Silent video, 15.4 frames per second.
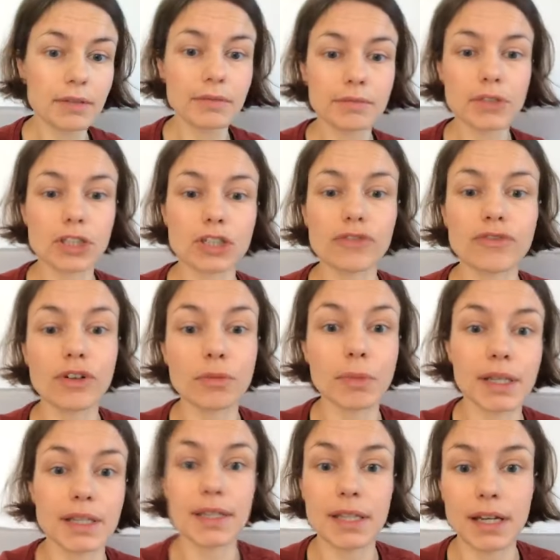Myślę, że
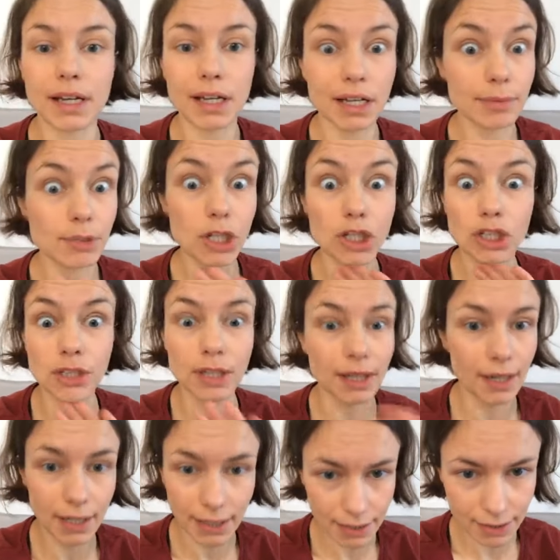forma jest taka lepsza niż na
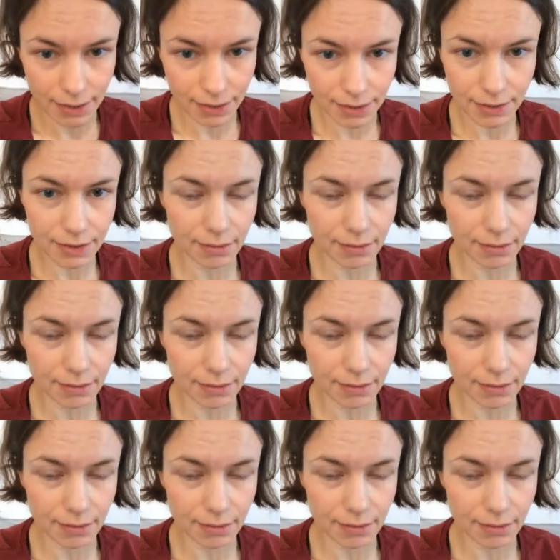lekcji,